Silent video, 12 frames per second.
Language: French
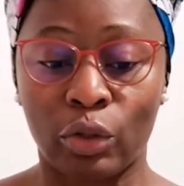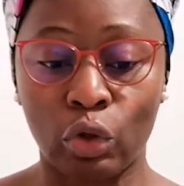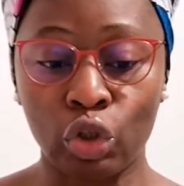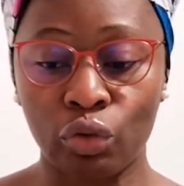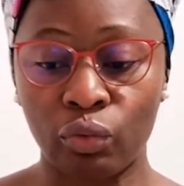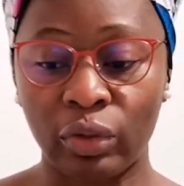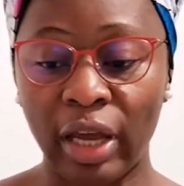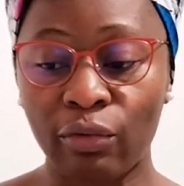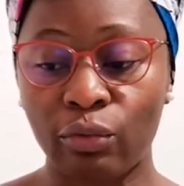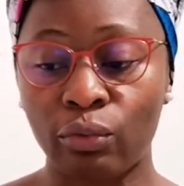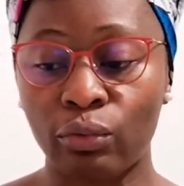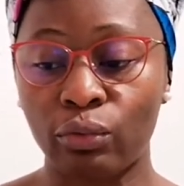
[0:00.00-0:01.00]
ce que je
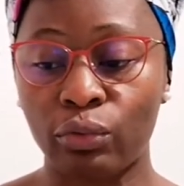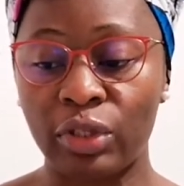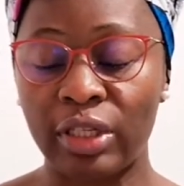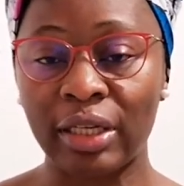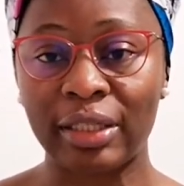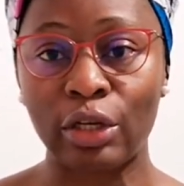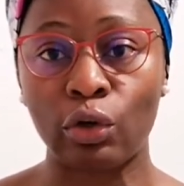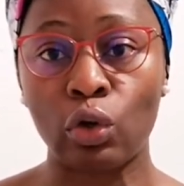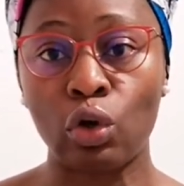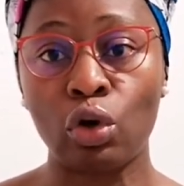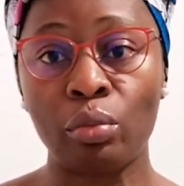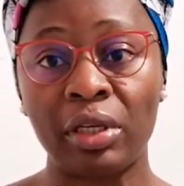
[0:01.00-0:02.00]
voudrais vous, dire, c'est
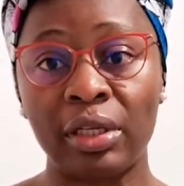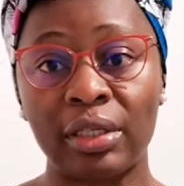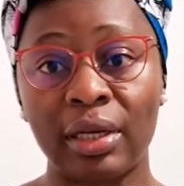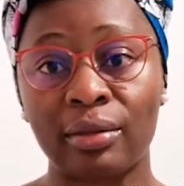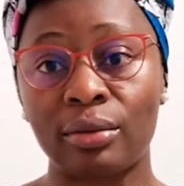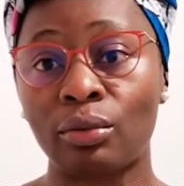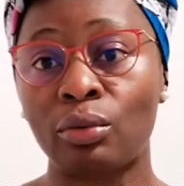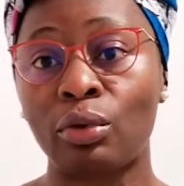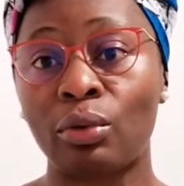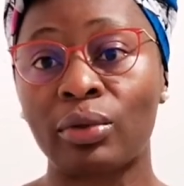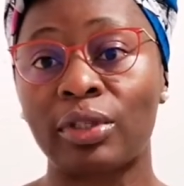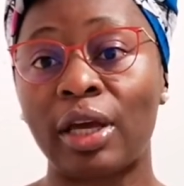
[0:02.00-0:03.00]
que l'hominisation
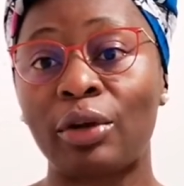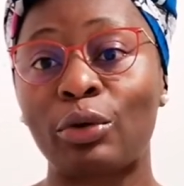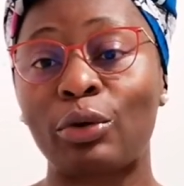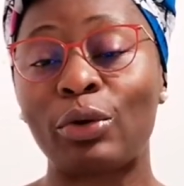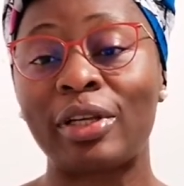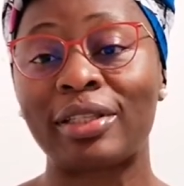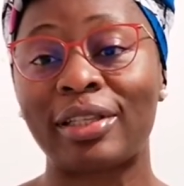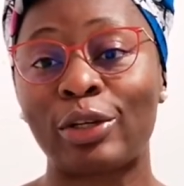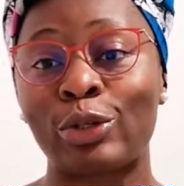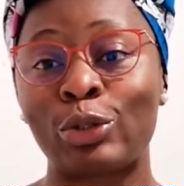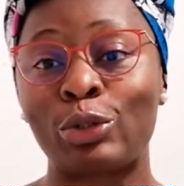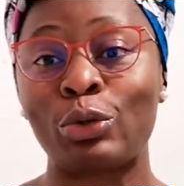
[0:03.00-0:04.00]
ne concerne que les
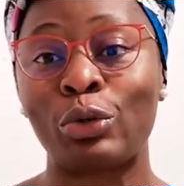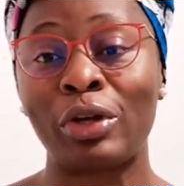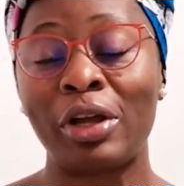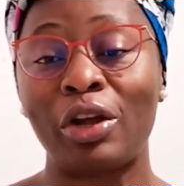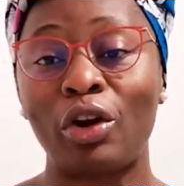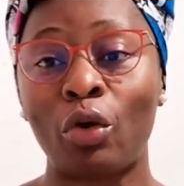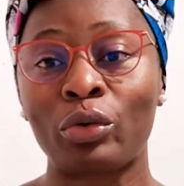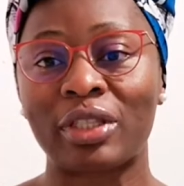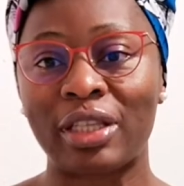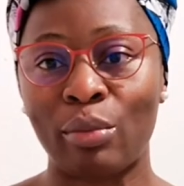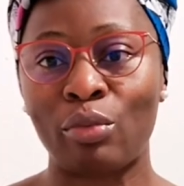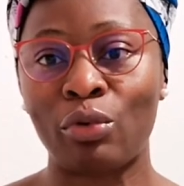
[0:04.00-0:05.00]
singes de
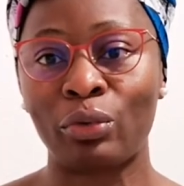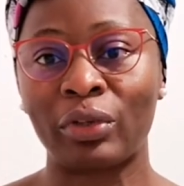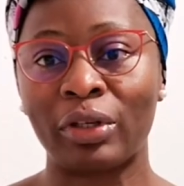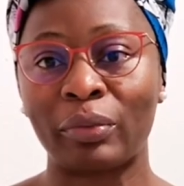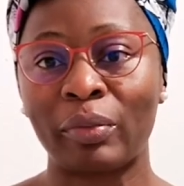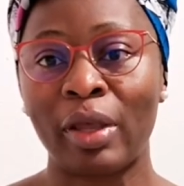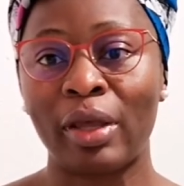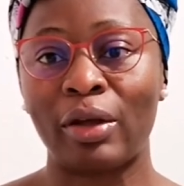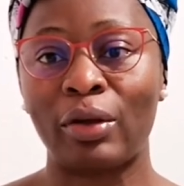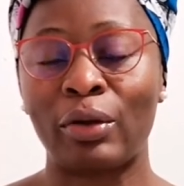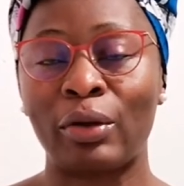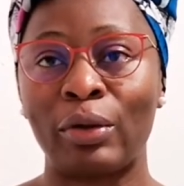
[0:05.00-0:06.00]
l'ancien monde,
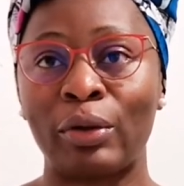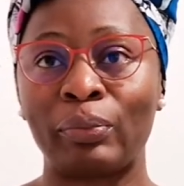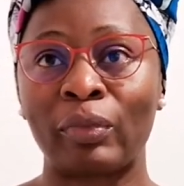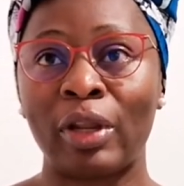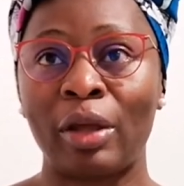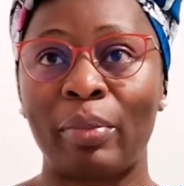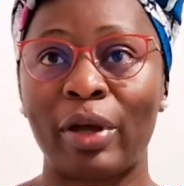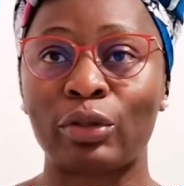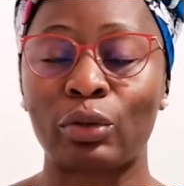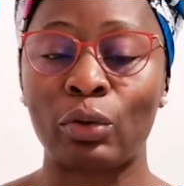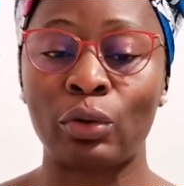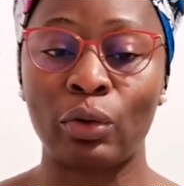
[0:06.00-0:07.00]
euh,
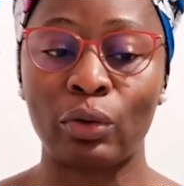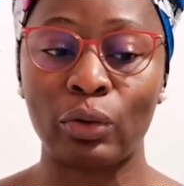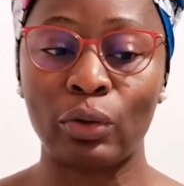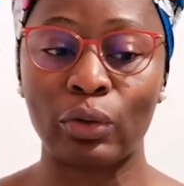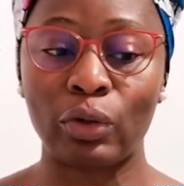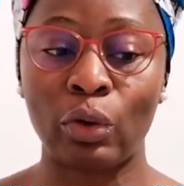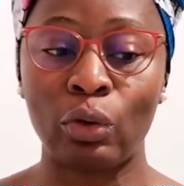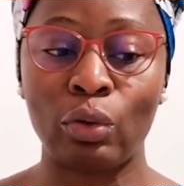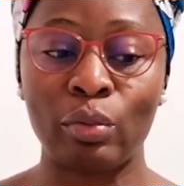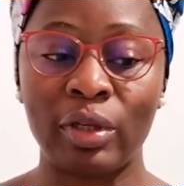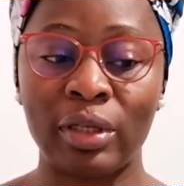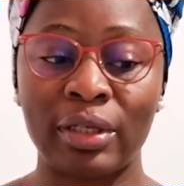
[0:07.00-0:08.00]
parce que dans
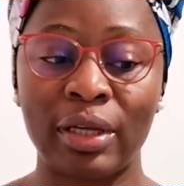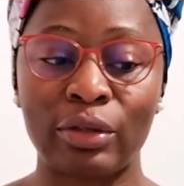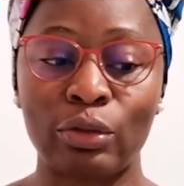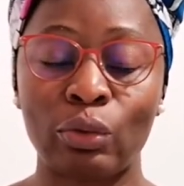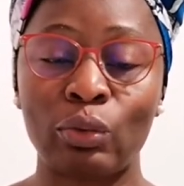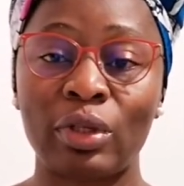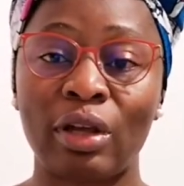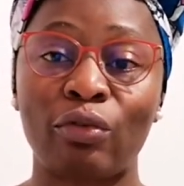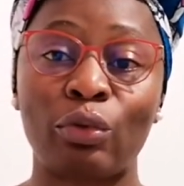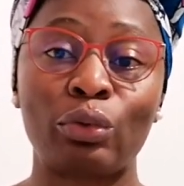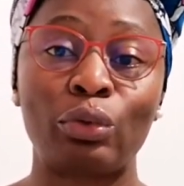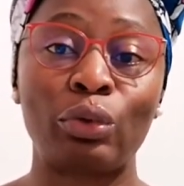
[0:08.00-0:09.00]
l'hominisation, nous
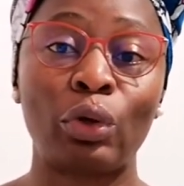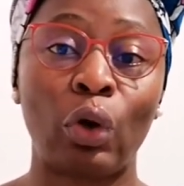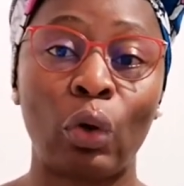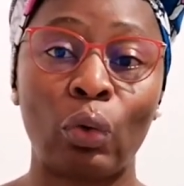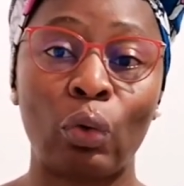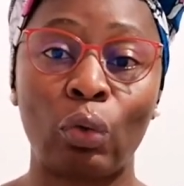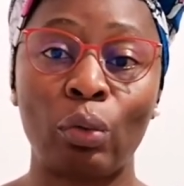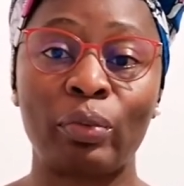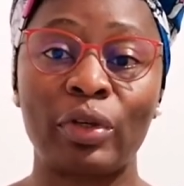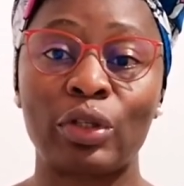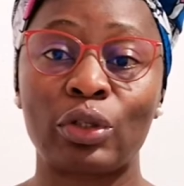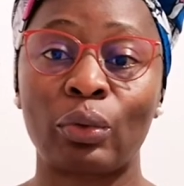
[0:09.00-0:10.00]
avons deux grands
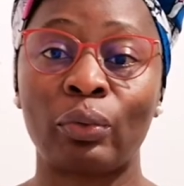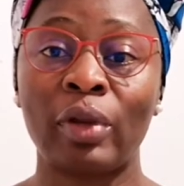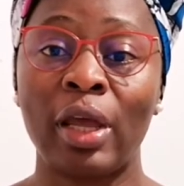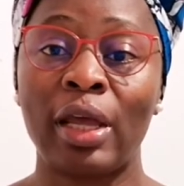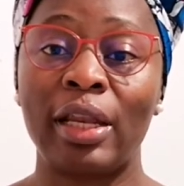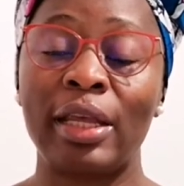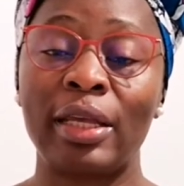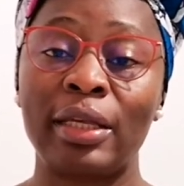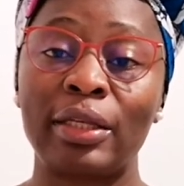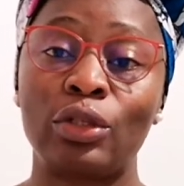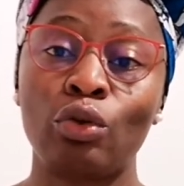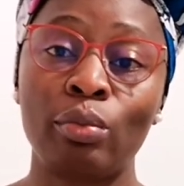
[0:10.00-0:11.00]
groupes qui sont
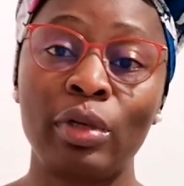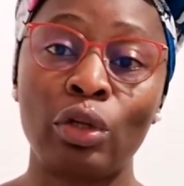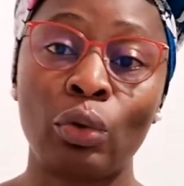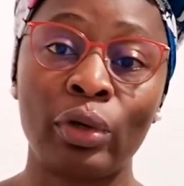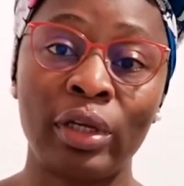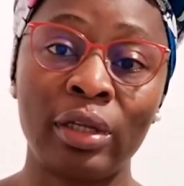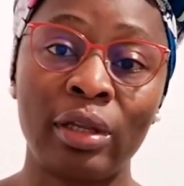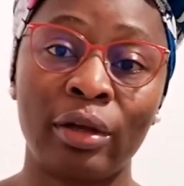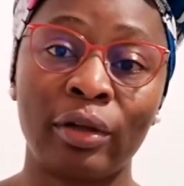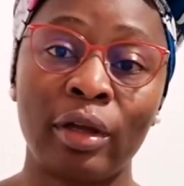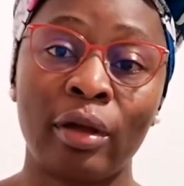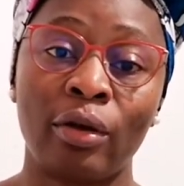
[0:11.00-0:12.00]
les
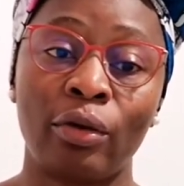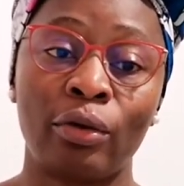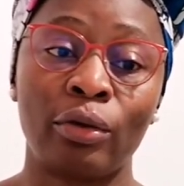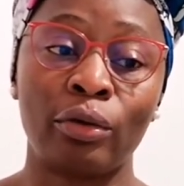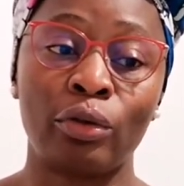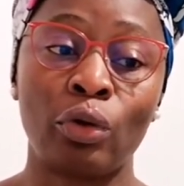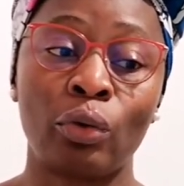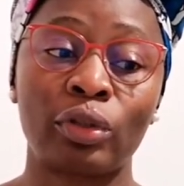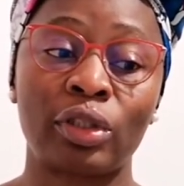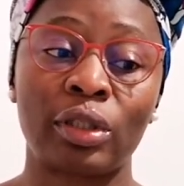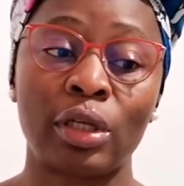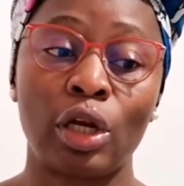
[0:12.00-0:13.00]
hominoïdes, euh,
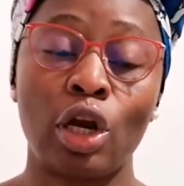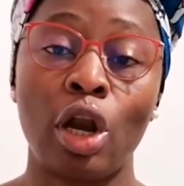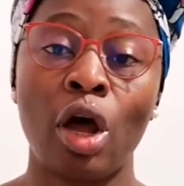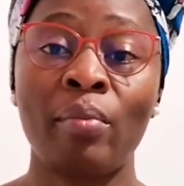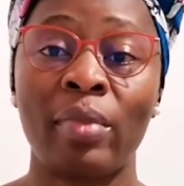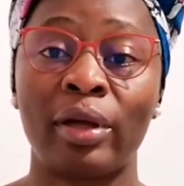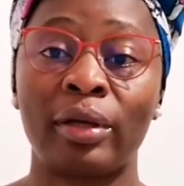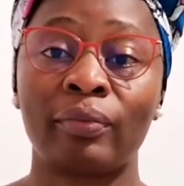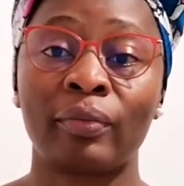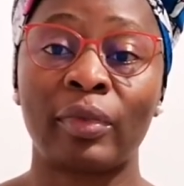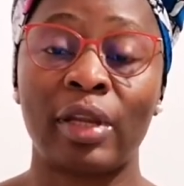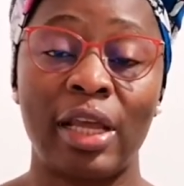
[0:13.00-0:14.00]
dont l'homme
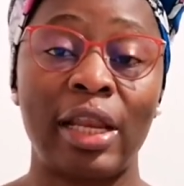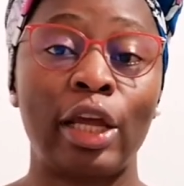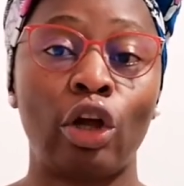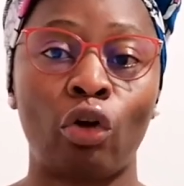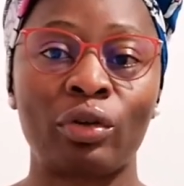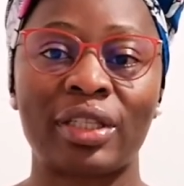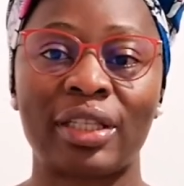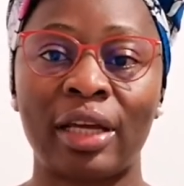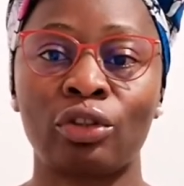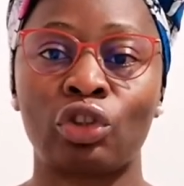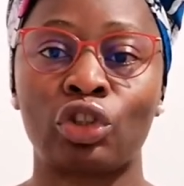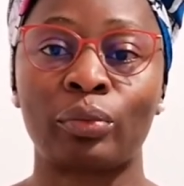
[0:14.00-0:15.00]
et les grands
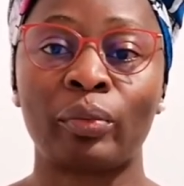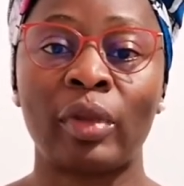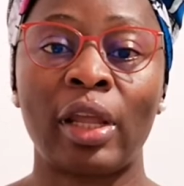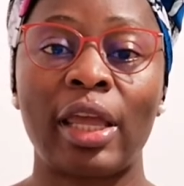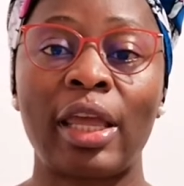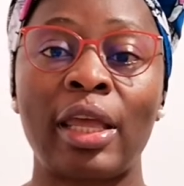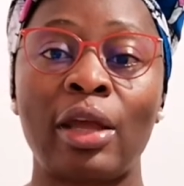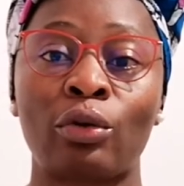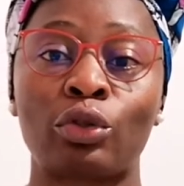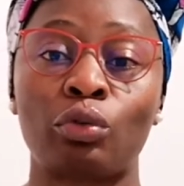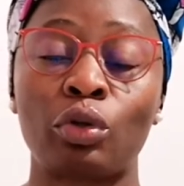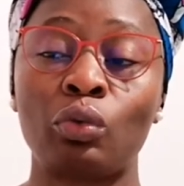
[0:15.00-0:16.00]
singes, et
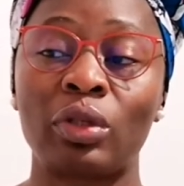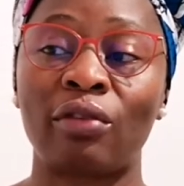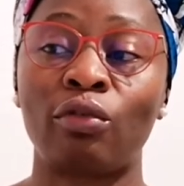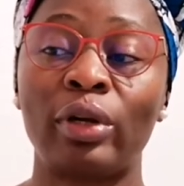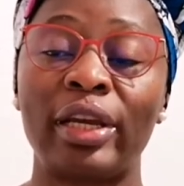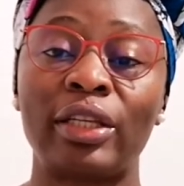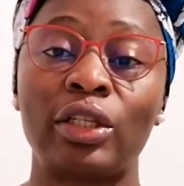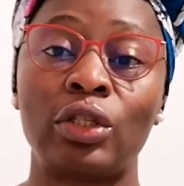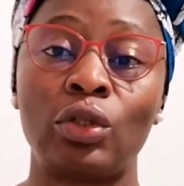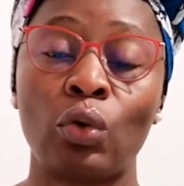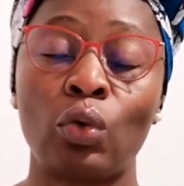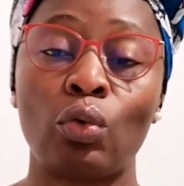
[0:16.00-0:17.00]
ensuite nous avons
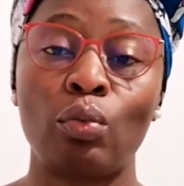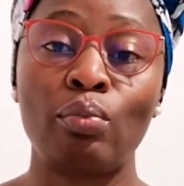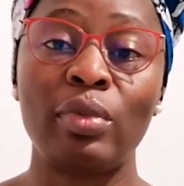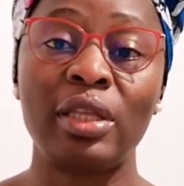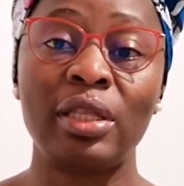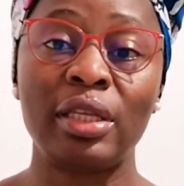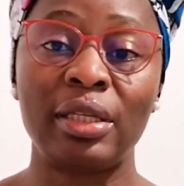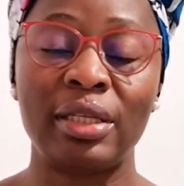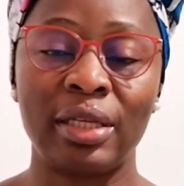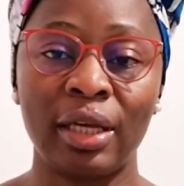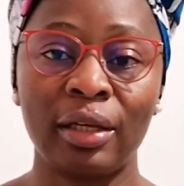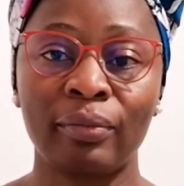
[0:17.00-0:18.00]
les
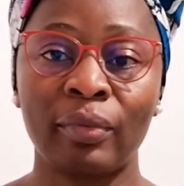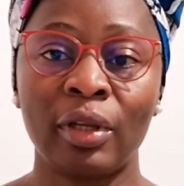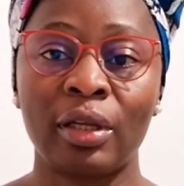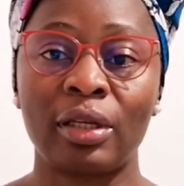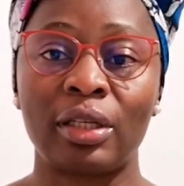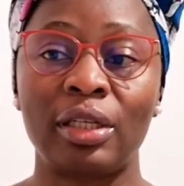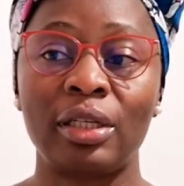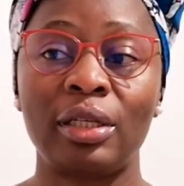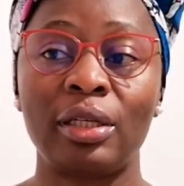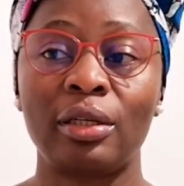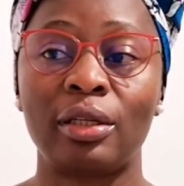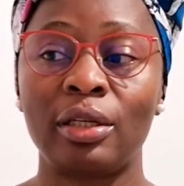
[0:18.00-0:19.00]
hominidés
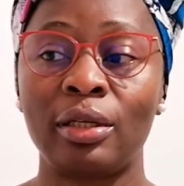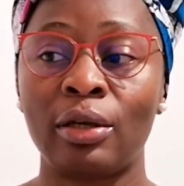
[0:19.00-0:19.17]
qui